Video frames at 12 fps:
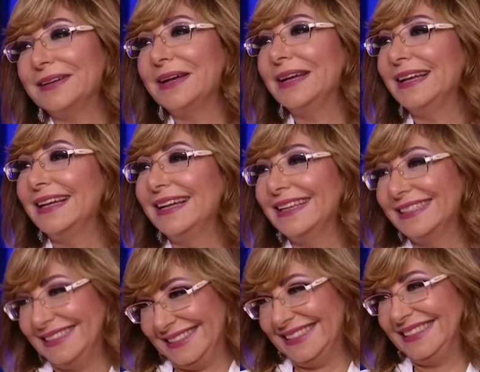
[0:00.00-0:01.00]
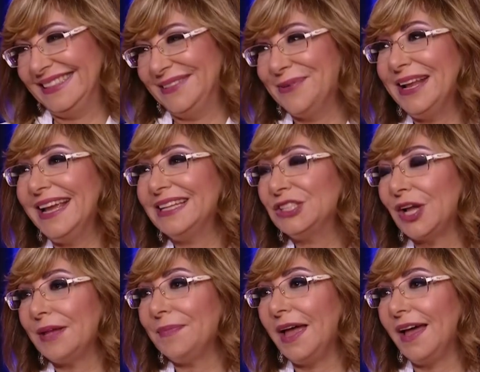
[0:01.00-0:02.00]
عايزين نعرف يعني تقول ايه
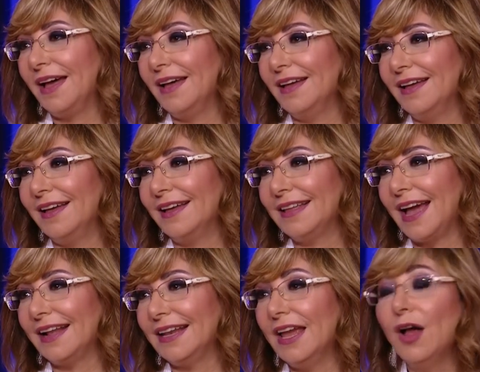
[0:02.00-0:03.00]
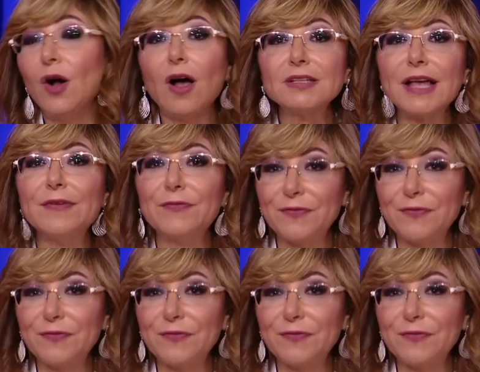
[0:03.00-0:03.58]
لشيماء آه يعني خاص آه،